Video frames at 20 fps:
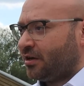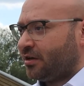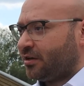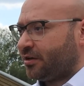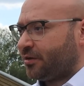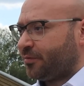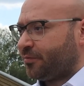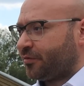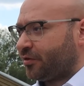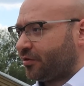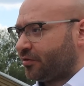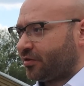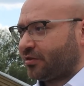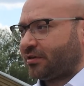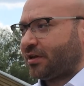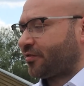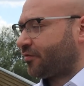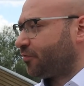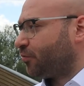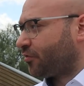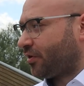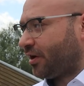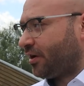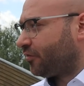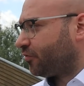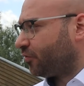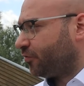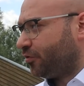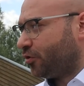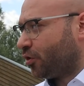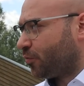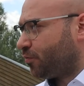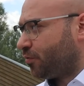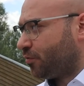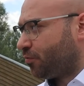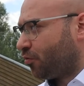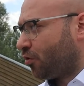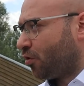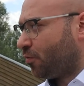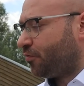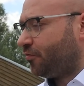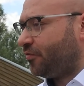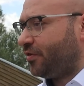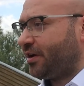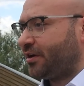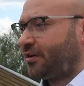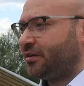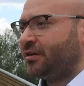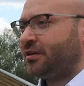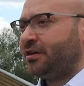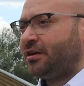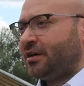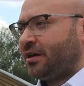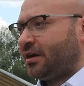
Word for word: Ähm, das muss alles irgendwie noch beprobt werden.